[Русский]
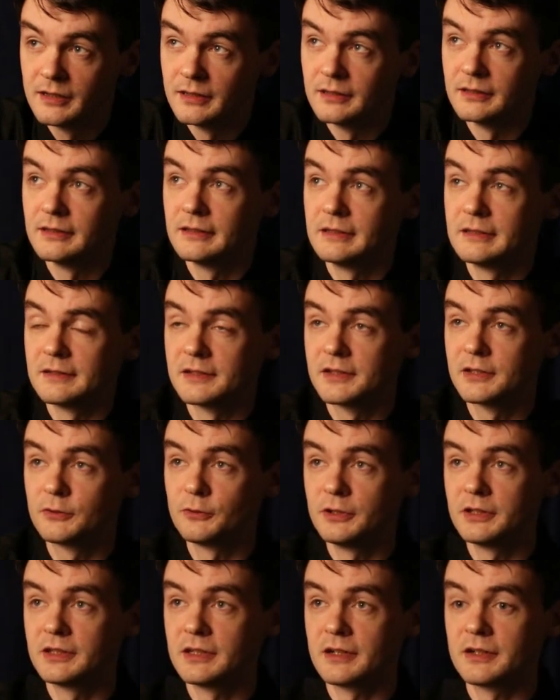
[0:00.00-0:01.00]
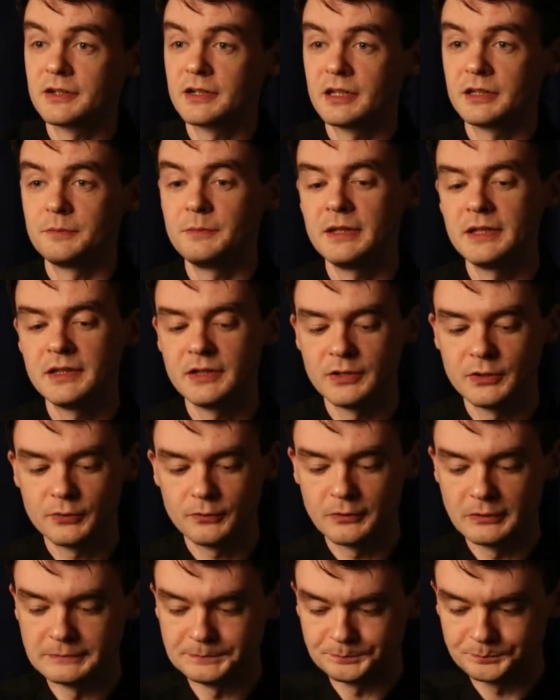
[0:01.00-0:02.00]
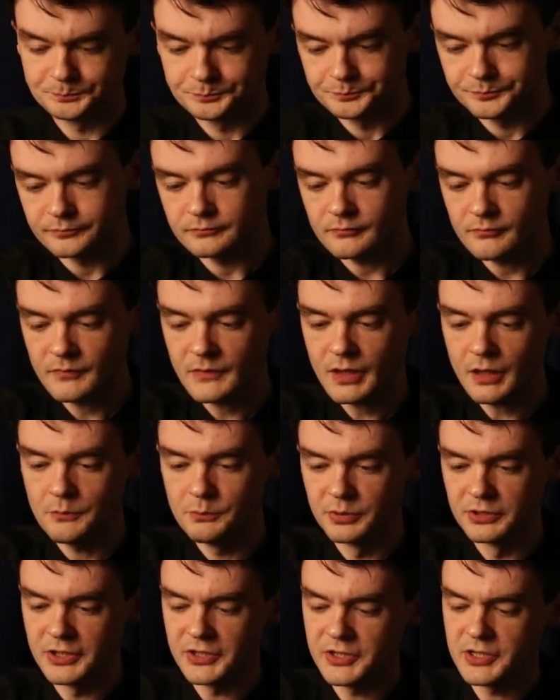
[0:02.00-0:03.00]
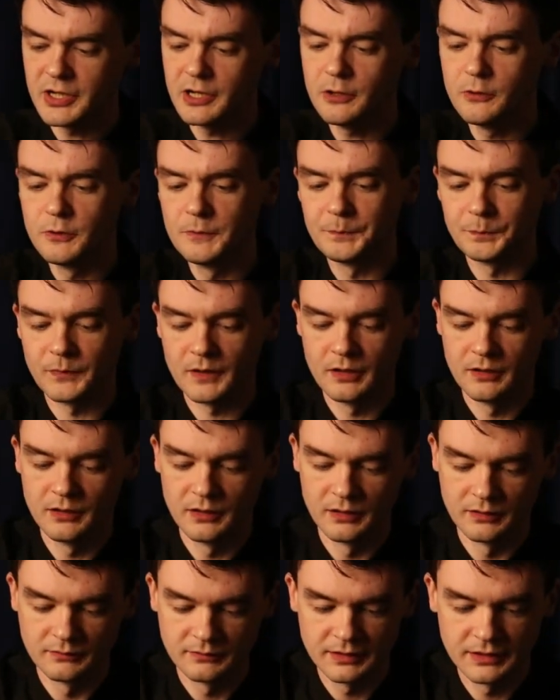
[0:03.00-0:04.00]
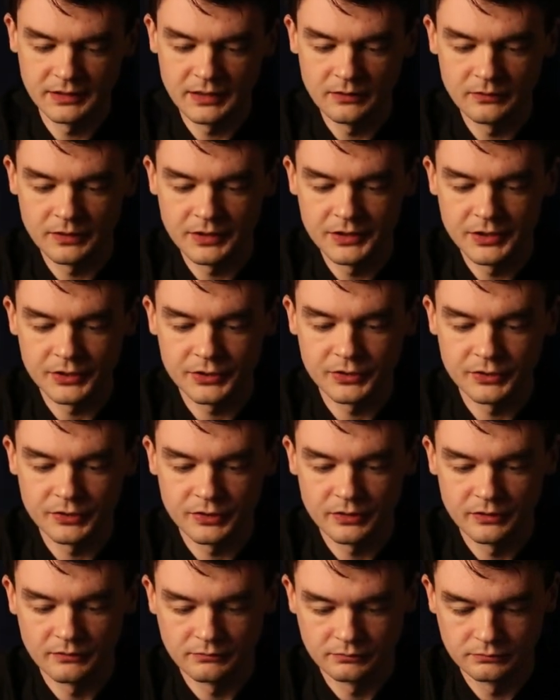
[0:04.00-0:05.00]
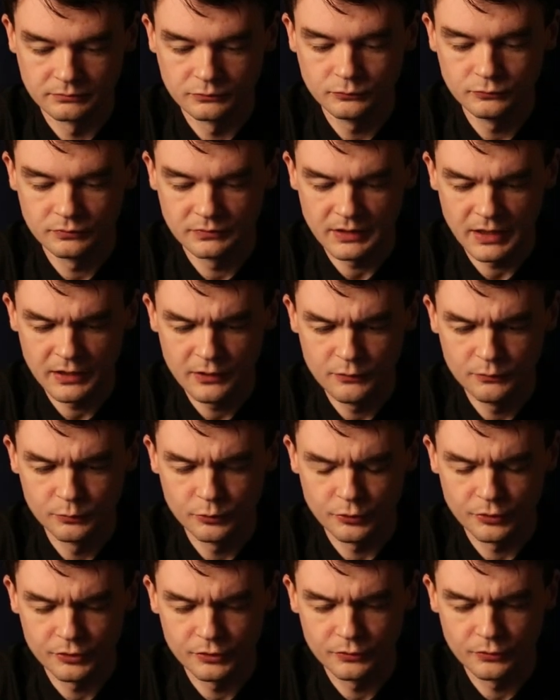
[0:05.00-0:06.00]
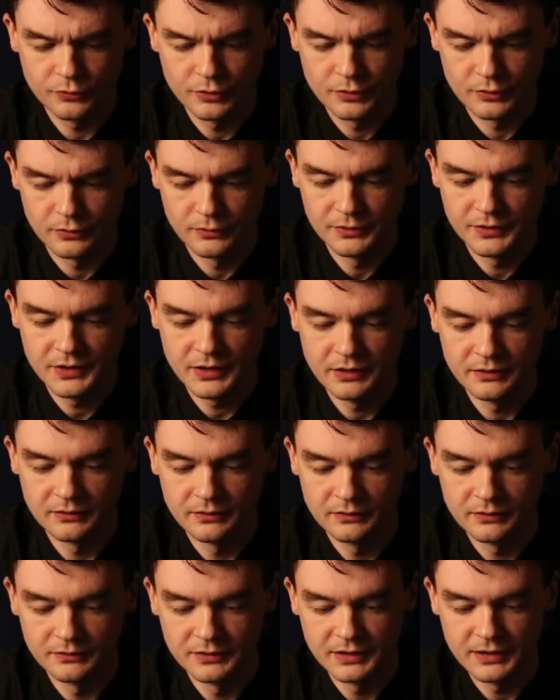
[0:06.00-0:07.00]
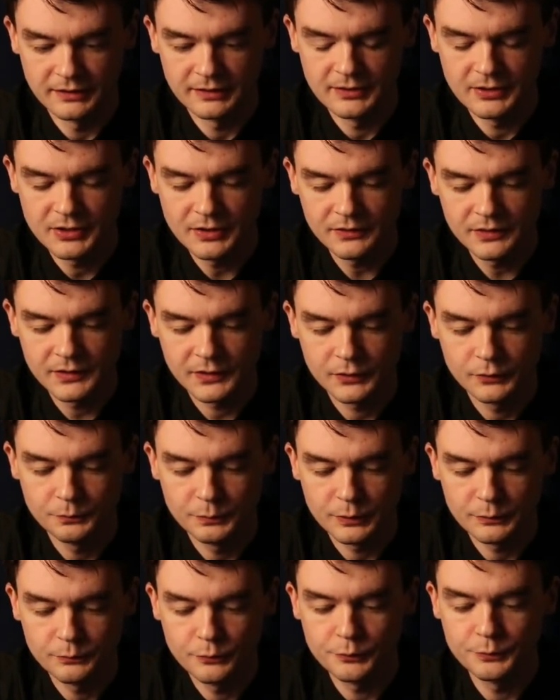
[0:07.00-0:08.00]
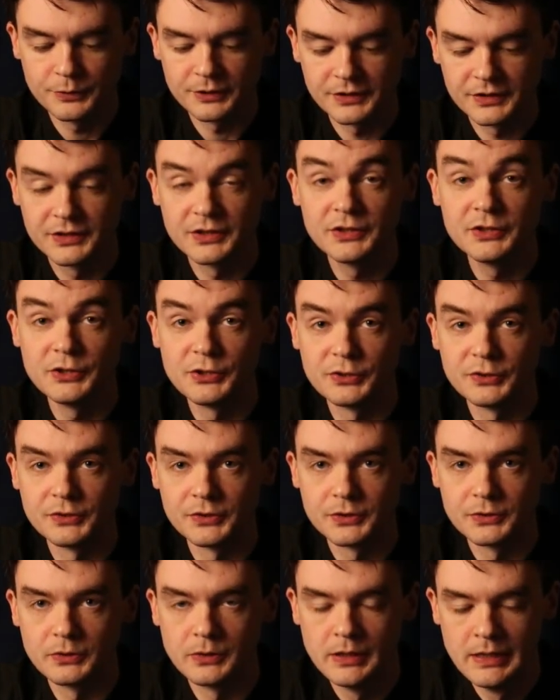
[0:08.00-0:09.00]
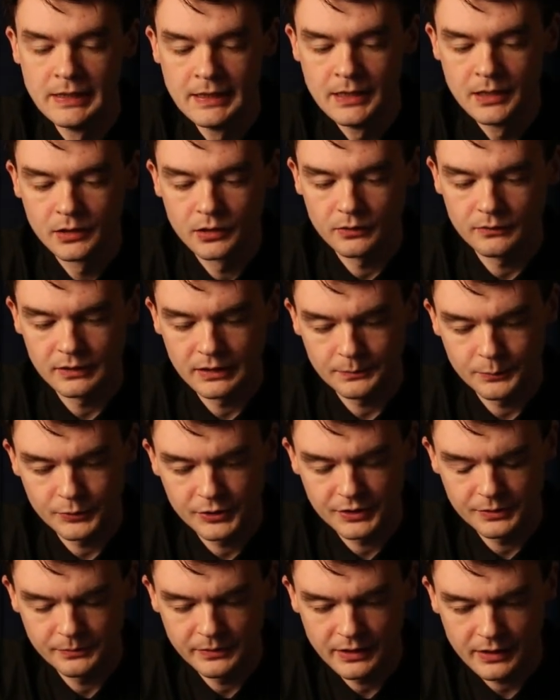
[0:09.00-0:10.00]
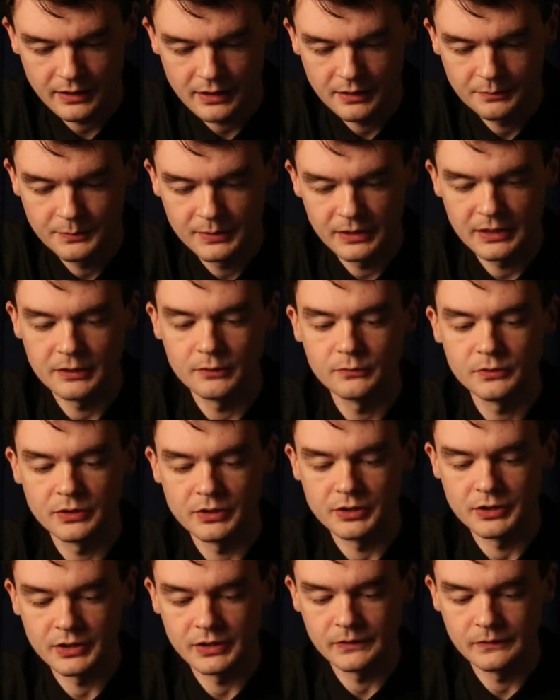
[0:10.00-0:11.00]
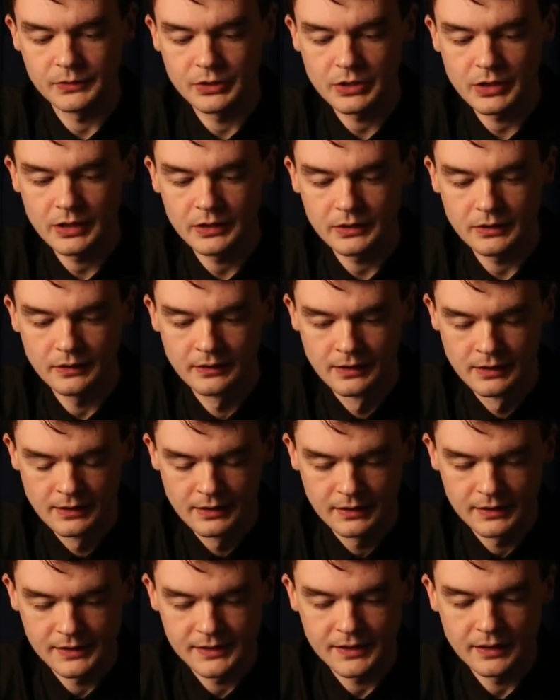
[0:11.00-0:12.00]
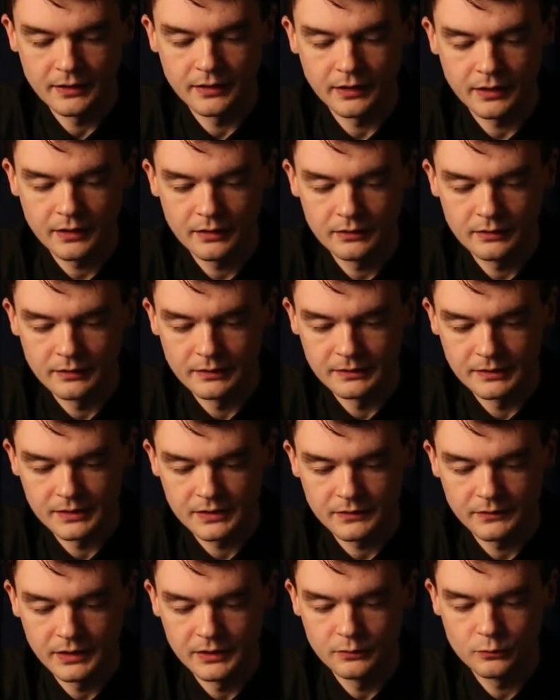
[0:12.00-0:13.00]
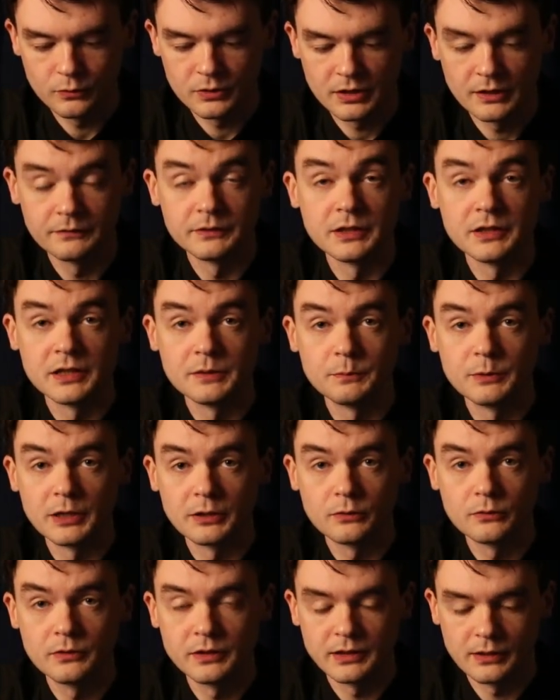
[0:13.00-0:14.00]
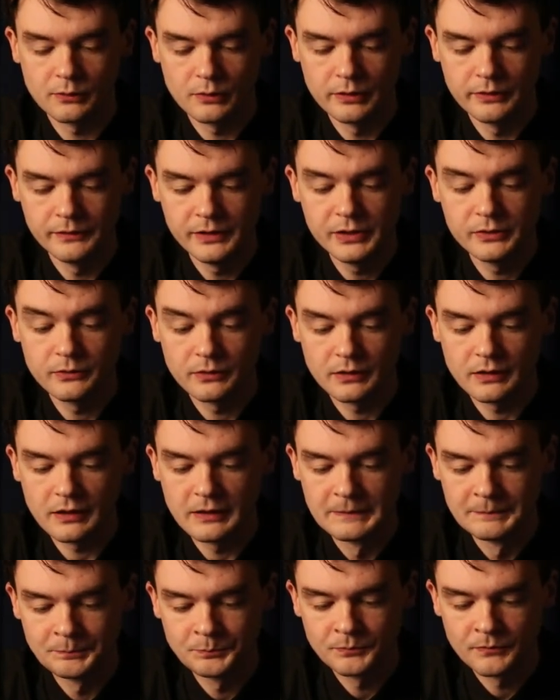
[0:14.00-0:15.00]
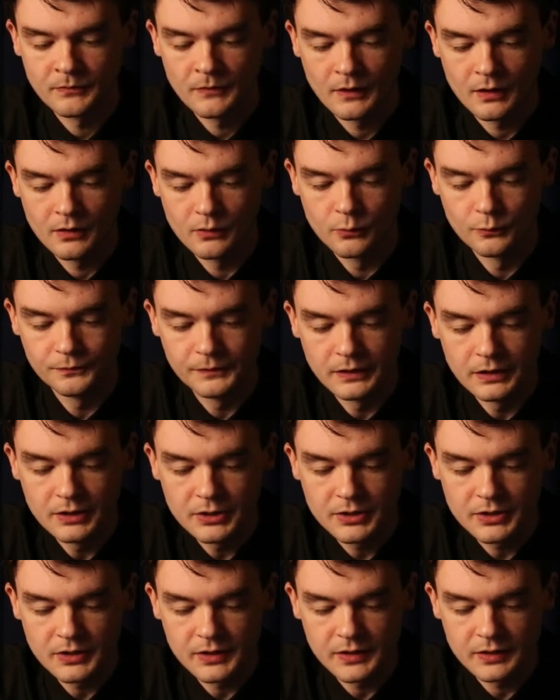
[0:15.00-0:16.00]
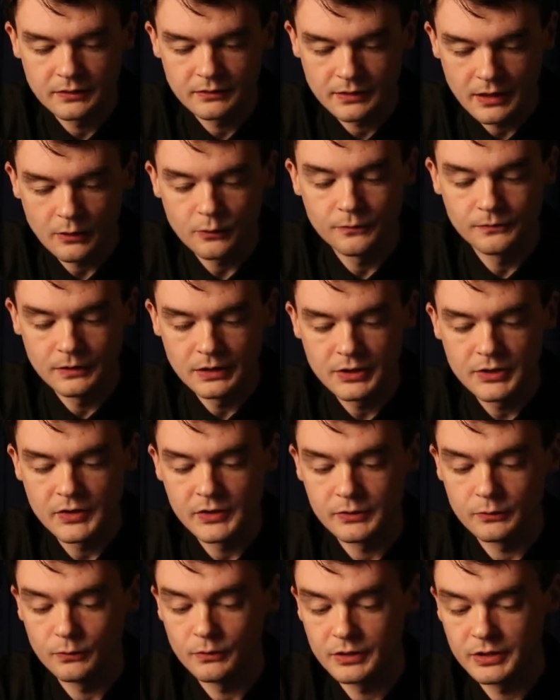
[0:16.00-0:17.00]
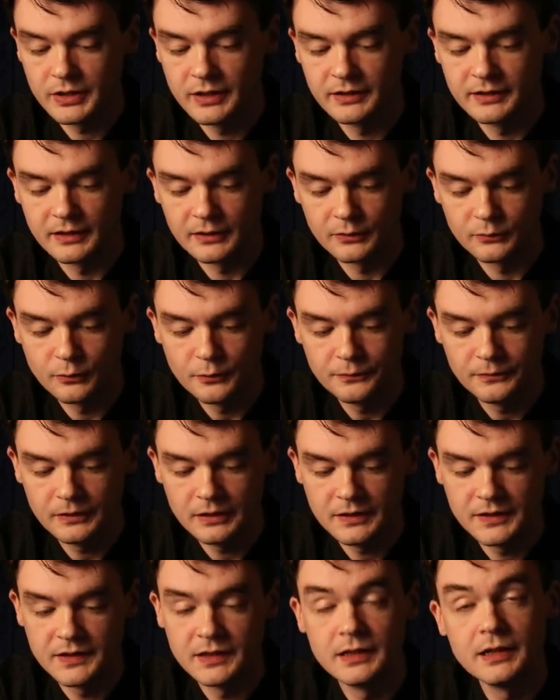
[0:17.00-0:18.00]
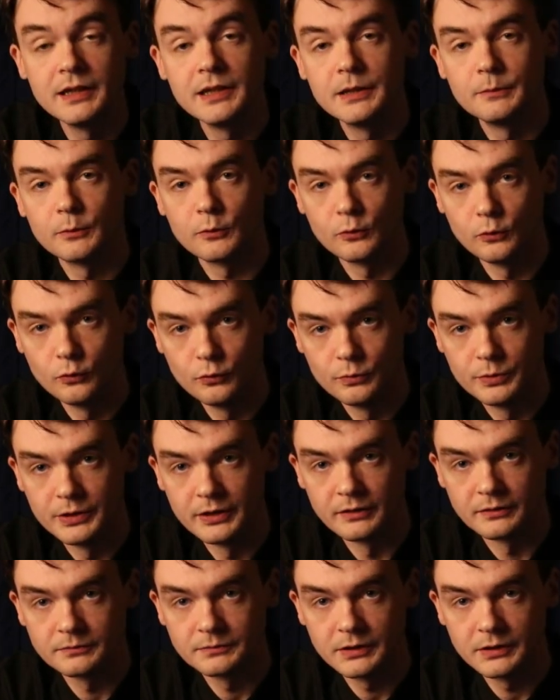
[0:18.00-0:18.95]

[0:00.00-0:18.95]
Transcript: А, стоит также отметить, что Поначалу а, канал, конечно же, ну, как и у многих других людей, э, не отличался супер-пупер эстетичностью, но, допустим, меня как белоруса чрезвычайно согрело своей душевной теплотой такое видео, как увеличить, как увеличить урожай картофеля делением клубня.